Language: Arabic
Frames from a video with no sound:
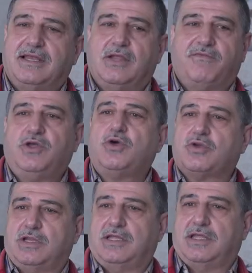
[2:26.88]
لو في
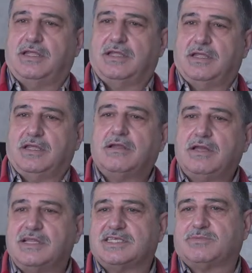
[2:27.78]
حرية كل
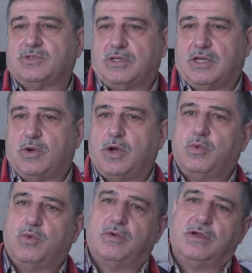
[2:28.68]
الناس
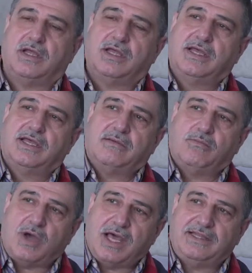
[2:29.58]
أو, آه،
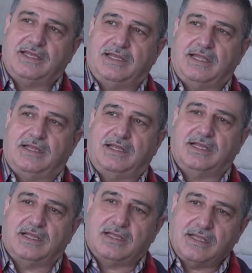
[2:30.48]
معادله
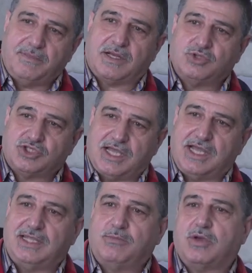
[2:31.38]
للخبره
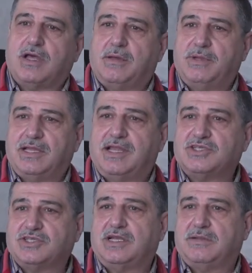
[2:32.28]
والشهاده مقابل
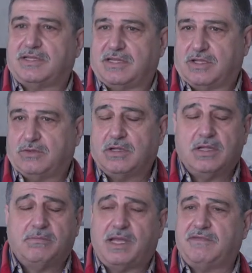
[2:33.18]
الاجر اللي بتاخذوه
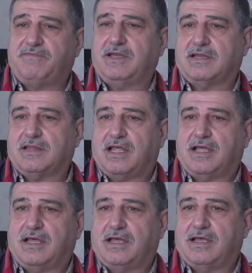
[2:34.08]
ما حدا بفكر يطلع
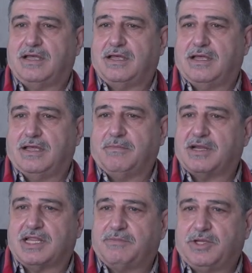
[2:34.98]
آه،
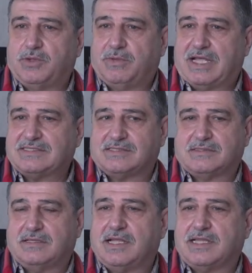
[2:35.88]
برات بلده بالعكس
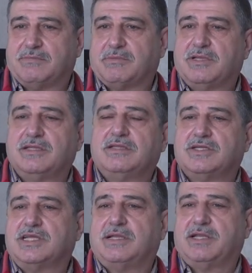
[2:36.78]
كلياتنا متمنين
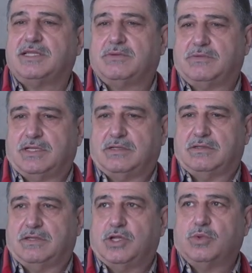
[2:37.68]
نرجع لبلدنا
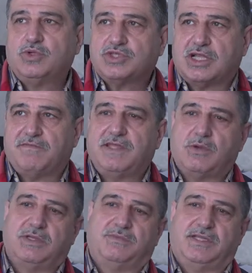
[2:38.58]
ونشتغل فيها
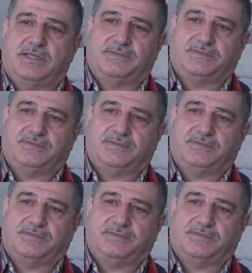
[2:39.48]
ونبنيها